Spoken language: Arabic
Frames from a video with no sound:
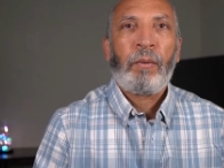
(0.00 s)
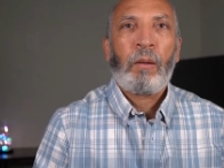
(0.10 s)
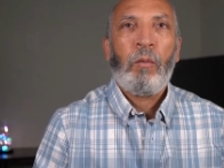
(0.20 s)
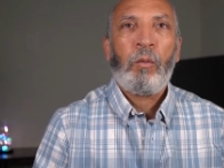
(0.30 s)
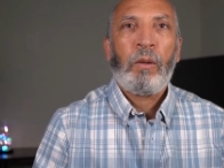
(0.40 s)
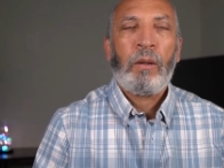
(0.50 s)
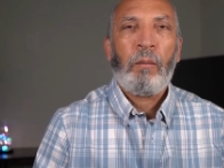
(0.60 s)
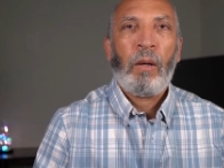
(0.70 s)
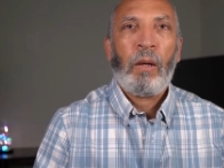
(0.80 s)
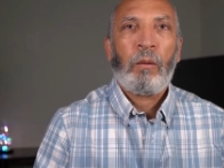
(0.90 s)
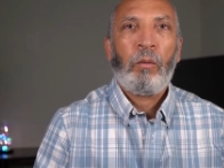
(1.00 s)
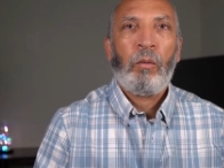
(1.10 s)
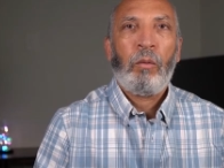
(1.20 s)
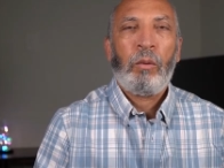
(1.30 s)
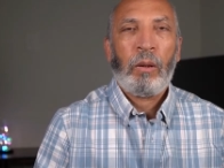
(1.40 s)
ممكن تملاه على
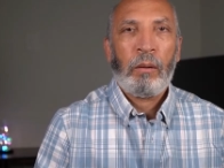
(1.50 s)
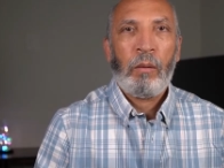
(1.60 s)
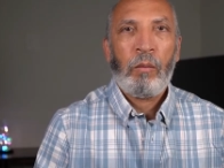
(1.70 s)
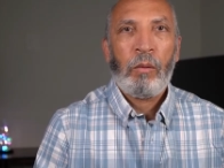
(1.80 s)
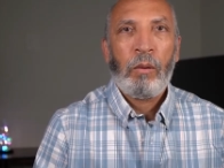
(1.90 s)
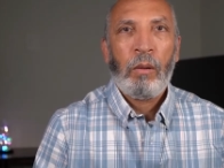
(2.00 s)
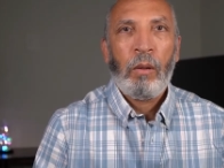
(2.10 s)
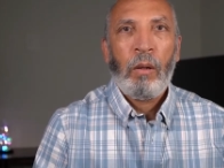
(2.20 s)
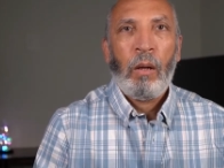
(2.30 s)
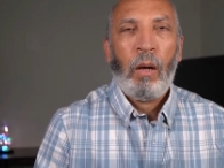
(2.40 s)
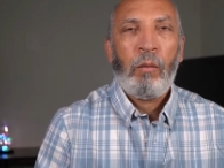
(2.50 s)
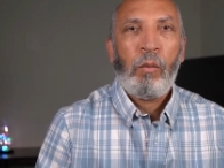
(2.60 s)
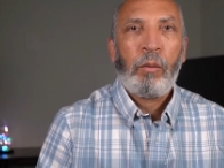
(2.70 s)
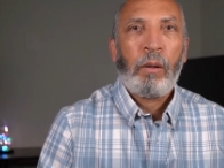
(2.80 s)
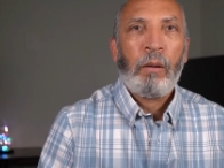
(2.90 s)
طول وتقدمه او
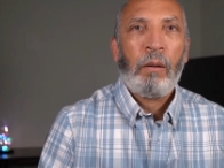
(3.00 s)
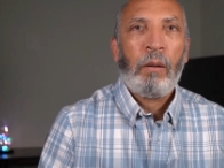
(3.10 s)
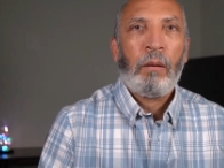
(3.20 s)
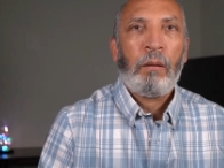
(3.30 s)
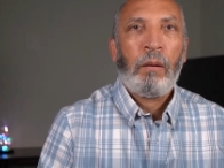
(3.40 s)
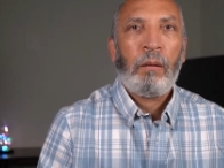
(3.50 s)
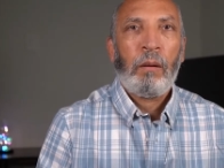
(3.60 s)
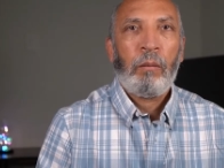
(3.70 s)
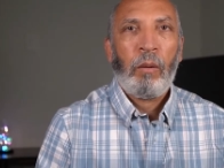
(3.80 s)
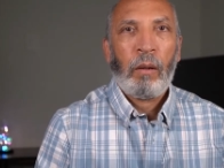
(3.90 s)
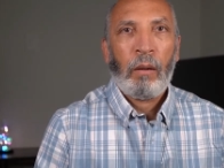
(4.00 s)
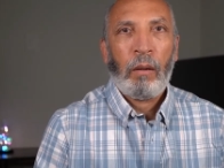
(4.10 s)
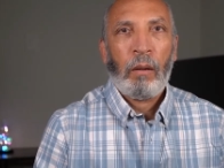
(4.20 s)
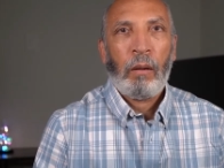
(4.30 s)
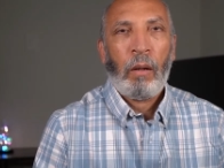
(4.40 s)
ممكن تطبع
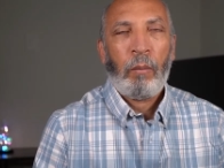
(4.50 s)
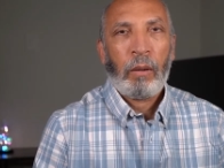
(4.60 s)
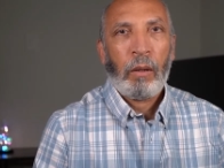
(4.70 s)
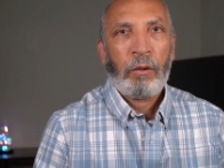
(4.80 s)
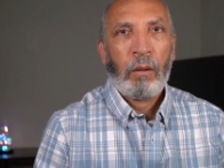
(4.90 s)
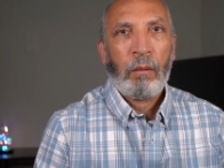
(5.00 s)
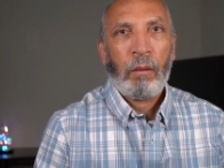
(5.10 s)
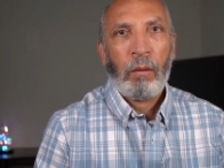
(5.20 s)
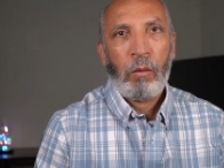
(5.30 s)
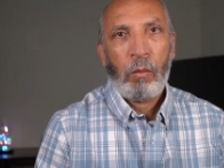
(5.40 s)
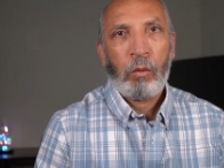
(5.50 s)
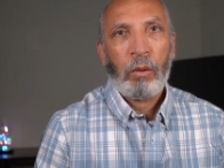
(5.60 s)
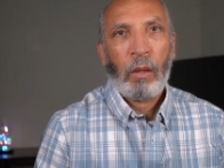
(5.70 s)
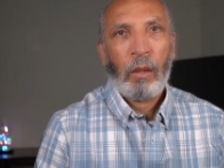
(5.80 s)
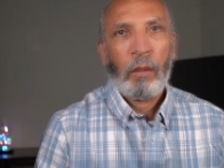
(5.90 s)
الابلكيشن هو موجود
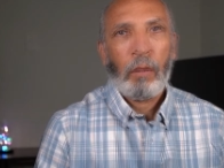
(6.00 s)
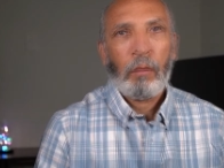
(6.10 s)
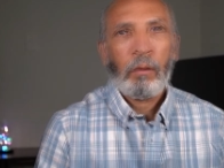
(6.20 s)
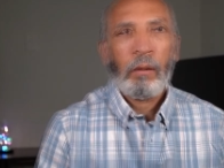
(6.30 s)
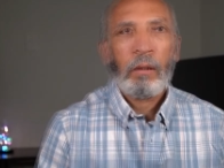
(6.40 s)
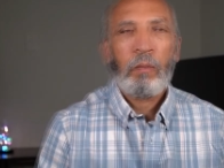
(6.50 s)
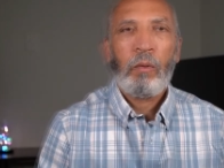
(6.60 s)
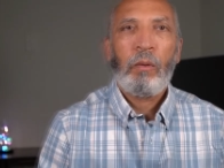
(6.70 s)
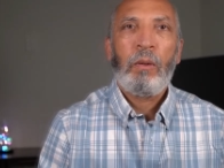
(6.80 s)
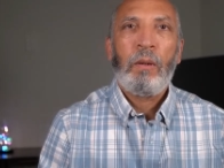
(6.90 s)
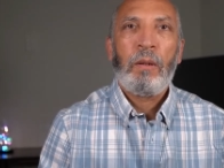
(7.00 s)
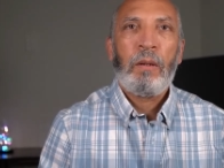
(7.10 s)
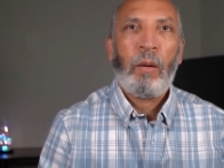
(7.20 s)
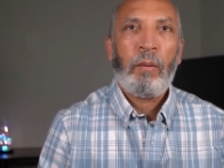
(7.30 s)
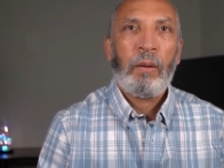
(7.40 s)
على الموقع اسمه
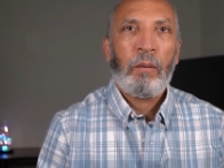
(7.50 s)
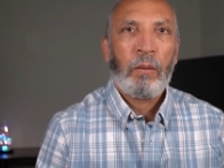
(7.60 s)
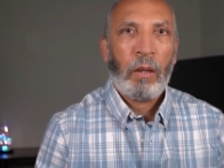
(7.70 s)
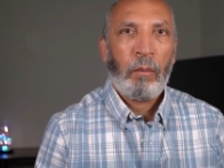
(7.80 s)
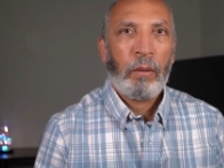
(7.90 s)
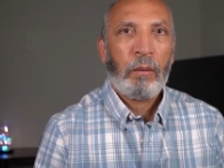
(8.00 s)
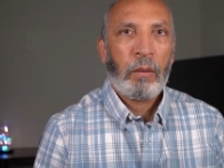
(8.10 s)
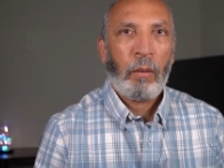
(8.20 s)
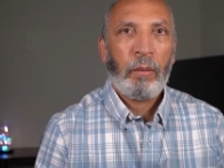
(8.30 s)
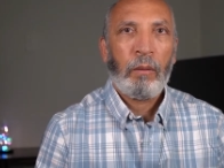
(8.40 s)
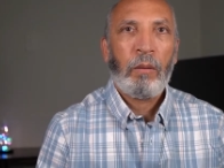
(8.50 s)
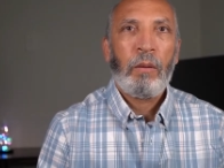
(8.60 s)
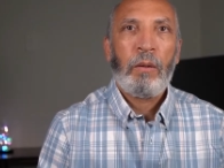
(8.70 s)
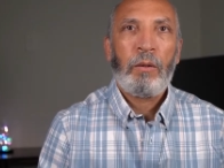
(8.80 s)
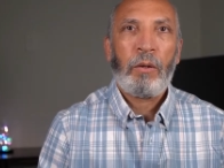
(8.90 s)

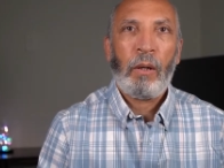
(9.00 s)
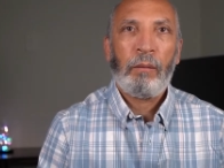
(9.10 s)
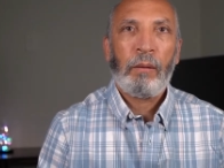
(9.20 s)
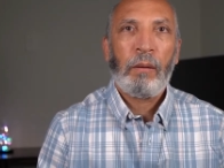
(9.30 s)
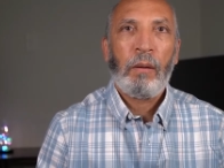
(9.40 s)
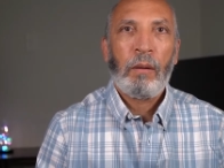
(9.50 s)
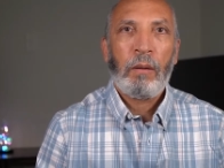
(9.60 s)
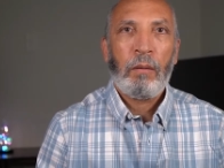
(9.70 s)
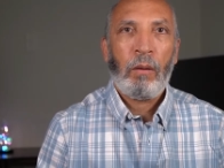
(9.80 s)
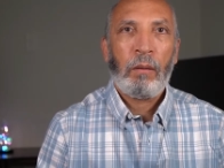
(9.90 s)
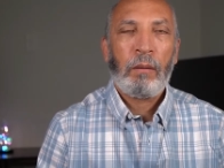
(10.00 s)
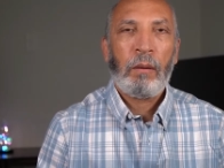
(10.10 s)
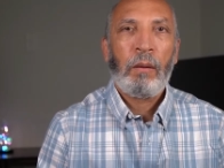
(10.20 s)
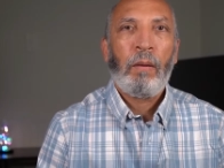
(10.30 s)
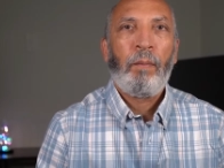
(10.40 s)

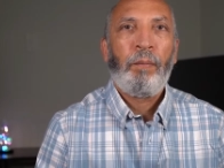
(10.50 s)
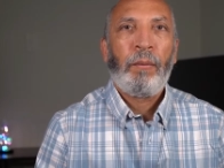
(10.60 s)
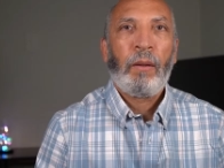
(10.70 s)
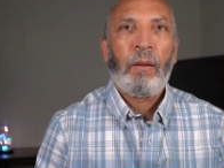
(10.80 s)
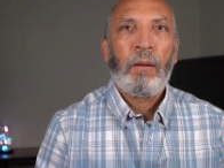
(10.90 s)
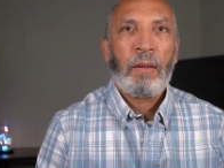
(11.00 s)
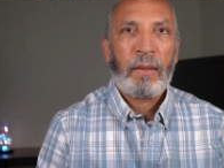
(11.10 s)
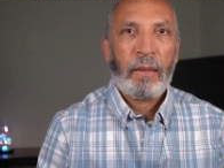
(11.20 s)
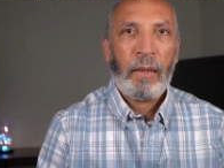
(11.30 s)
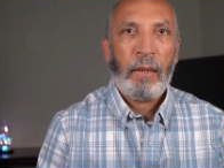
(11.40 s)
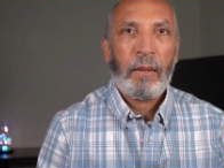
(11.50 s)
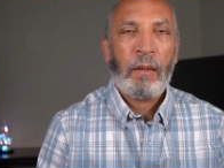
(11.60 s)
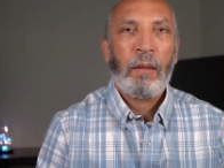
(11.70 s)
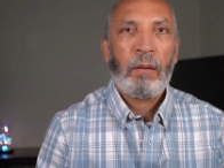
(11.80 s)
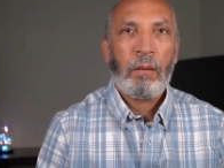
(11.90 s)

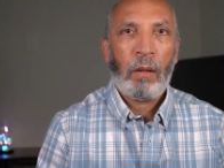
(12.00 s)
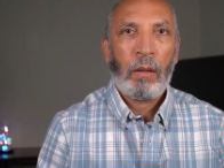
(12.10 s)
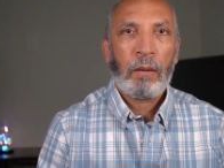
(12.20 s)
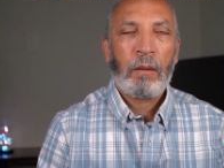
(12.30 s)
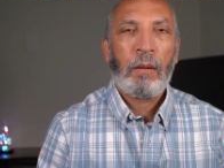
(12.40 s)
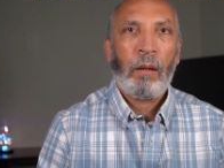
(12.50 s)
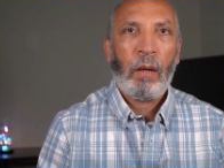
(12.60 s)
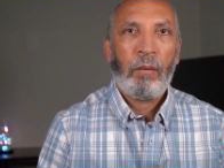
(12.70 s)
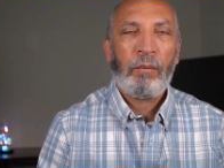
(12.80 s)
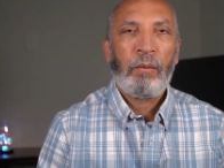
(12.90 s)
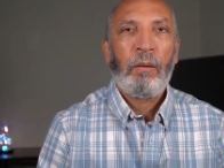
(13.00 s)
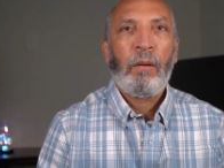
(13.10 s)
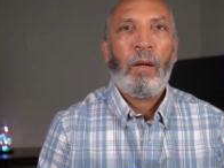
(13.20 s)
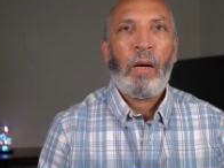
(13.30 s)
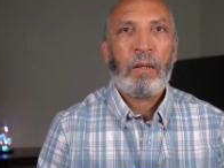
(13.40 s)
www.travel.state.gov
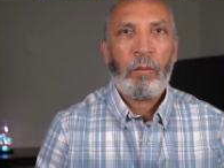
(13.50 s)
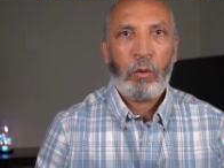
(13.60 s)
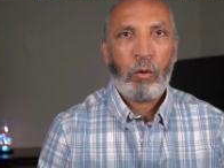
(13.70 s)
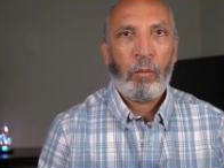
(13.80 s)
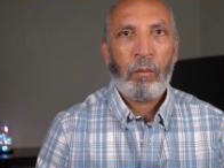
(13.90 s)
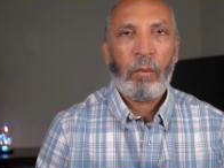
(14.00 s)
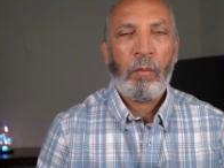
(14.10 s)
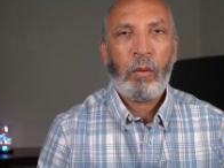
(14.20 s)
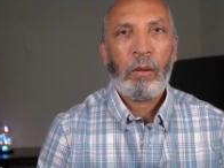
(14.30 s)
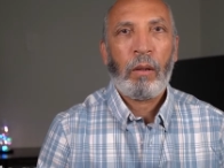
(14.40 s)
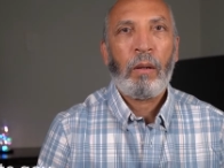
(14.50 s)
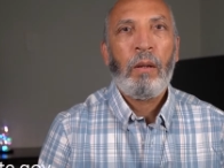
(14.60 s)
هسيب لكم الموقع